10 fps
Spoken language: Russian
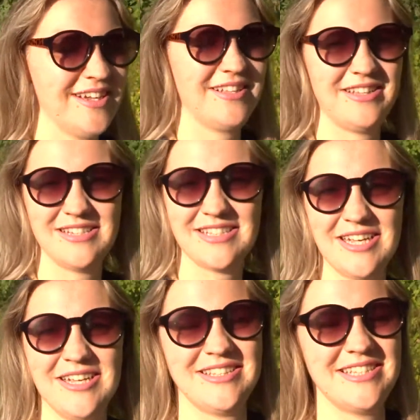нас,
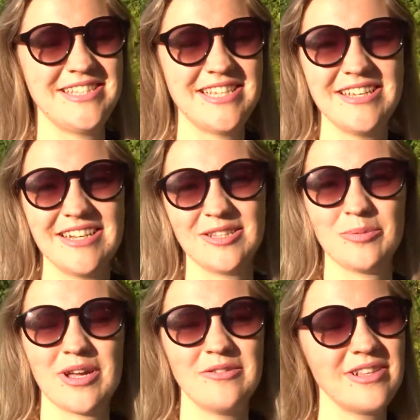детей,
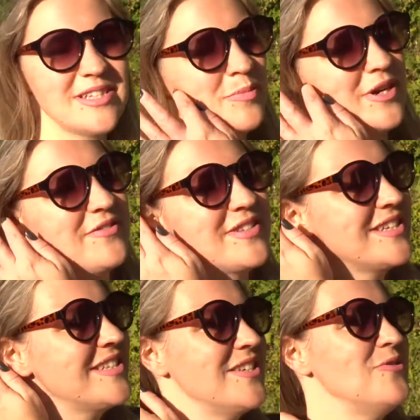отправили спать в
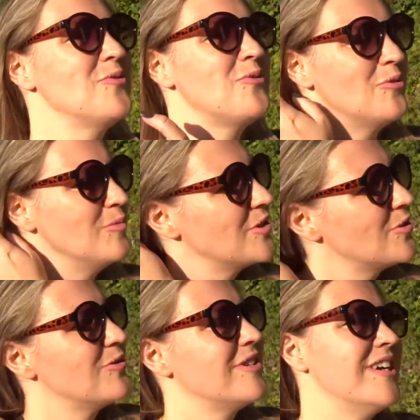соседнюю комнату.